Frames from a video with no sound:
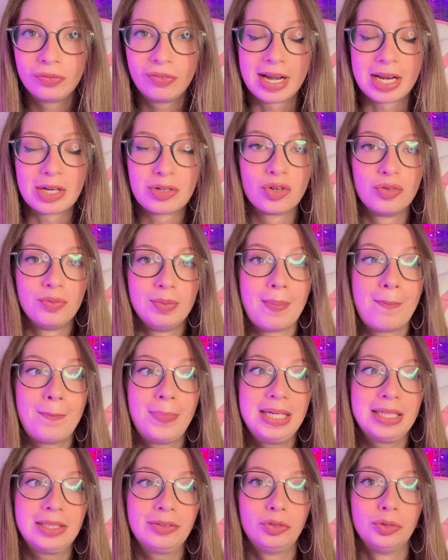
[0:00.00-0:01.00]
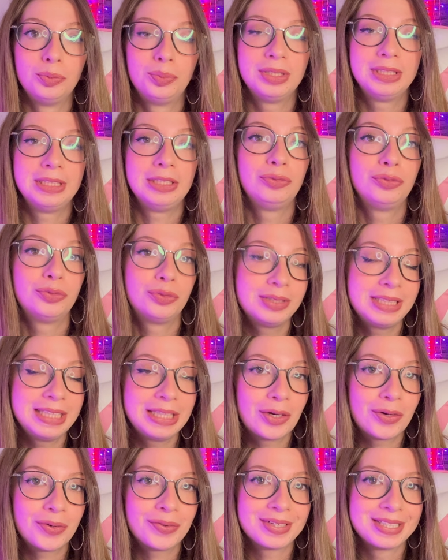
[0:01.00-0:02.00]
Voilà, je mets plein de petits fonds
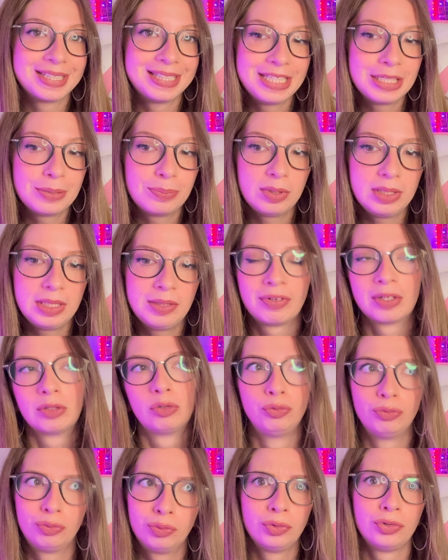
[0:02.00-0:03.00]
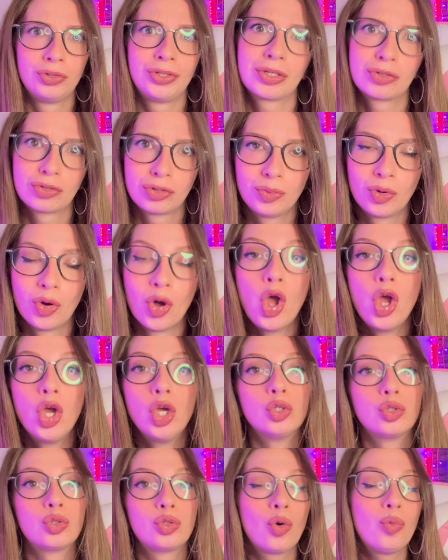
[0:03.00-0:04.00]
d'écran disponibles, enfin de fonds de chargement
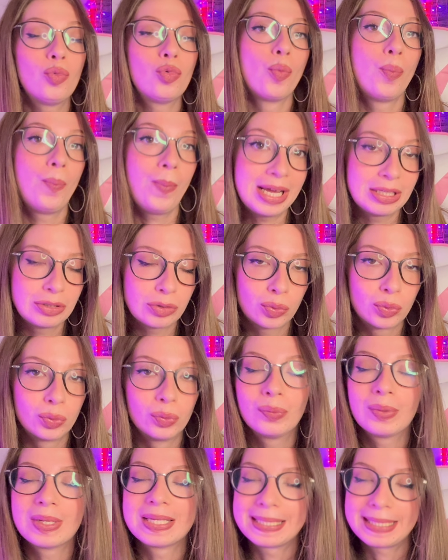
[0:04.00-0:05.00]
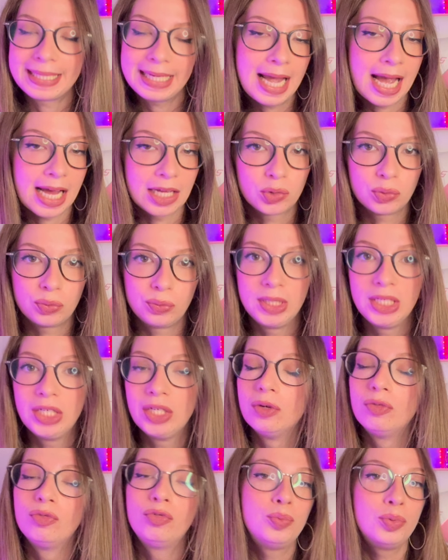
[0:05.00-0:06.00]
sur mon Patron. C'est gratuit,
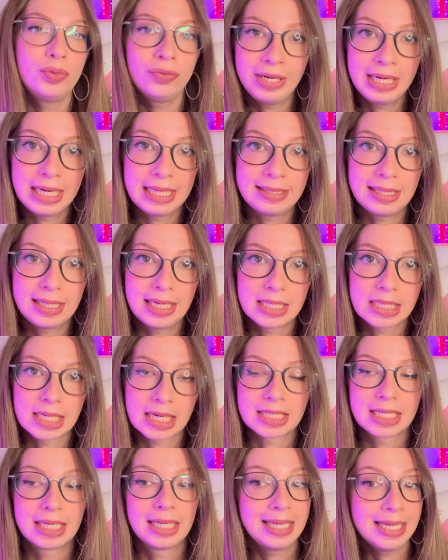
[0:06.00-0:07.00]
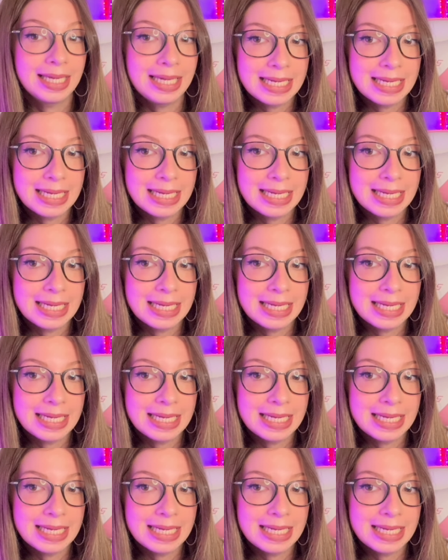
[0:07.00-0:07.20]
vous pouvez les télécharger et